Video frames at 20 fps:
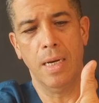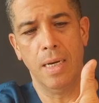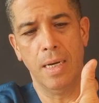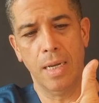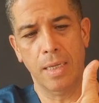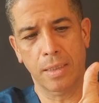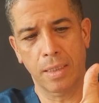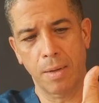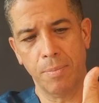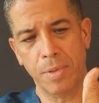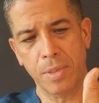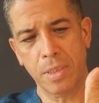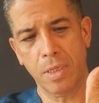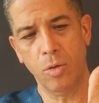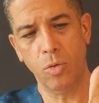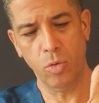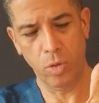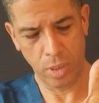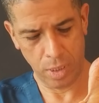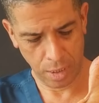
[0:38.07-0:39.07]
Las grapas
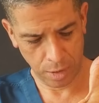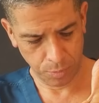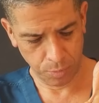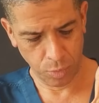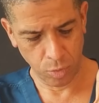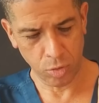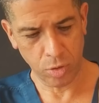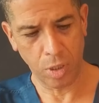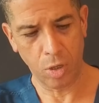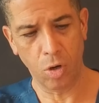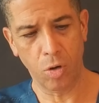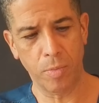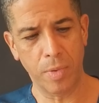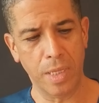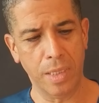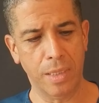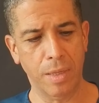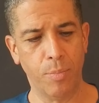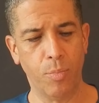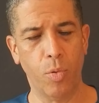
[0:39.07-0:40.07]
quirúrgicas
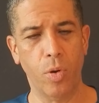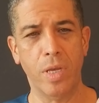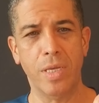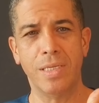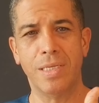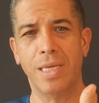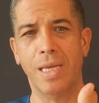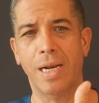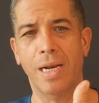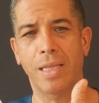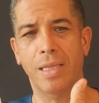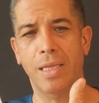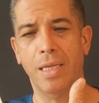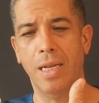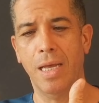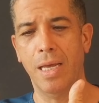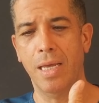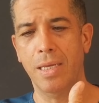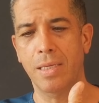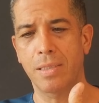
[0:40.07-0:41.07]
posteriormente pueden ser
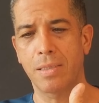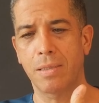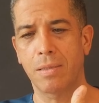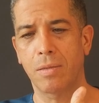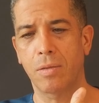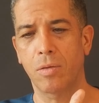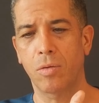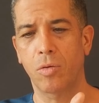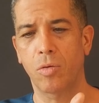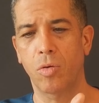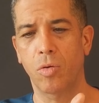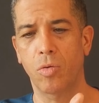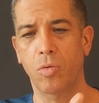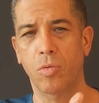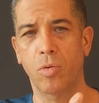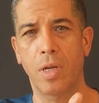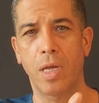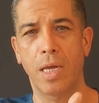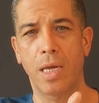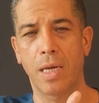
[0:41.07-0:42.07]
retiradas con
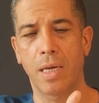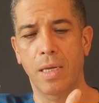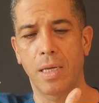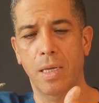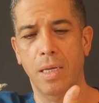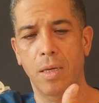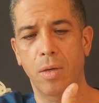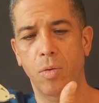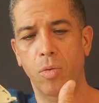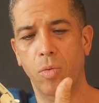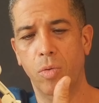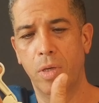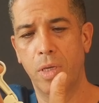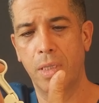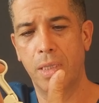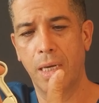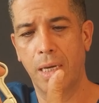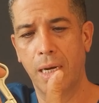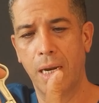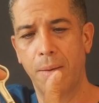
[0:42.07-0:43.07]
una, un
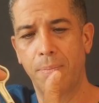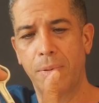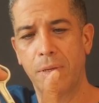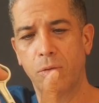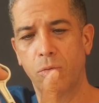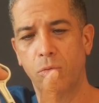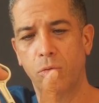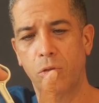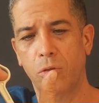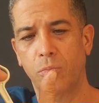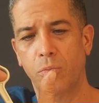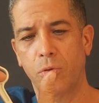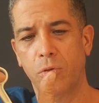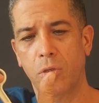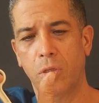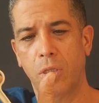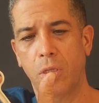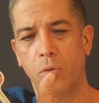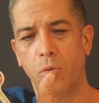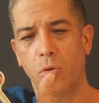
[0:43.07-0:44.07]
quitagrapas, un
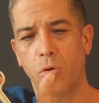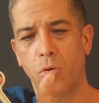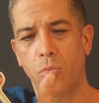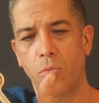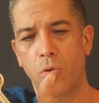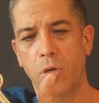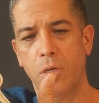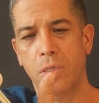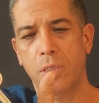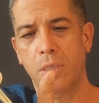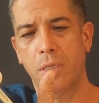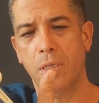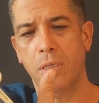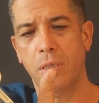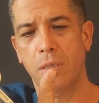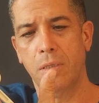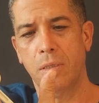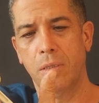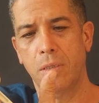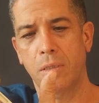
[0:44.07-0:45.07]
dispositivo como este,
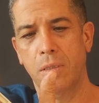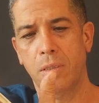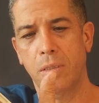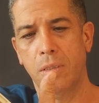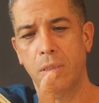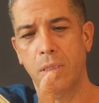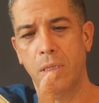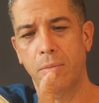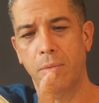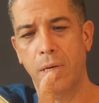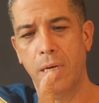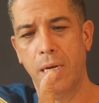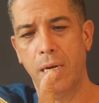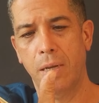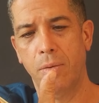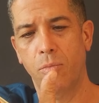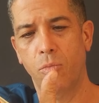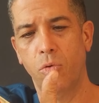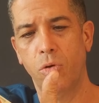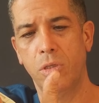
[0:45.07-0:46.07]
de
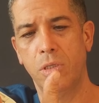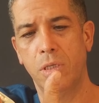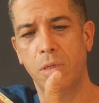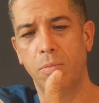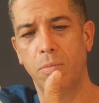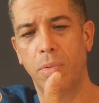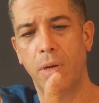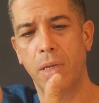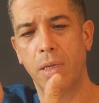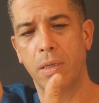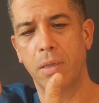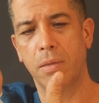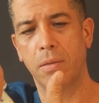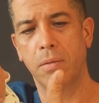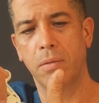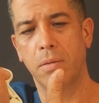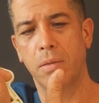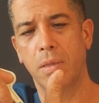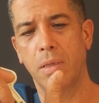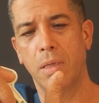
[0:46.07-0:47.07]
manera muy simple
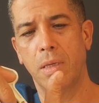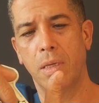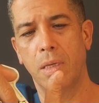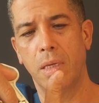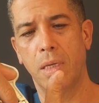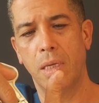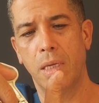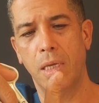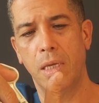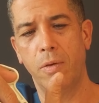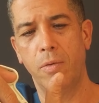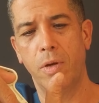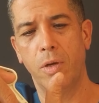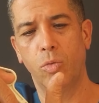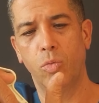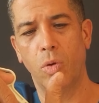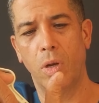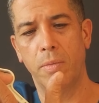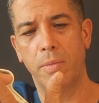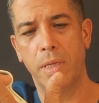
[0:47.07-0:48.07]
y
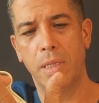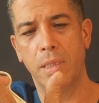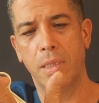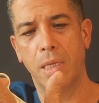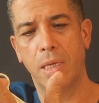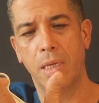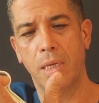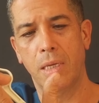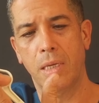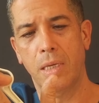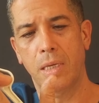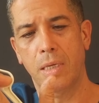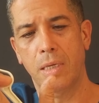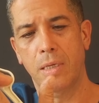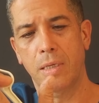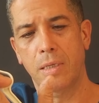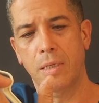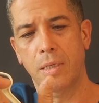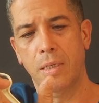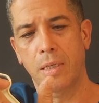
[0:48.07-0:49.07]
virtualmente
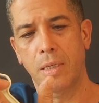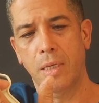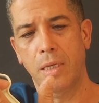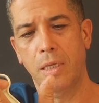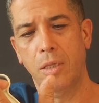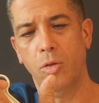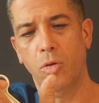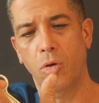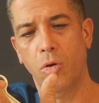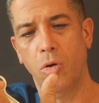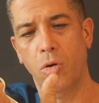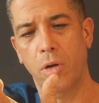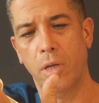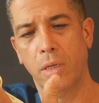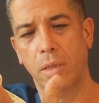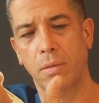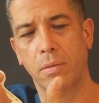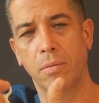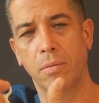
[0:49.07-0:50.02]
indolora.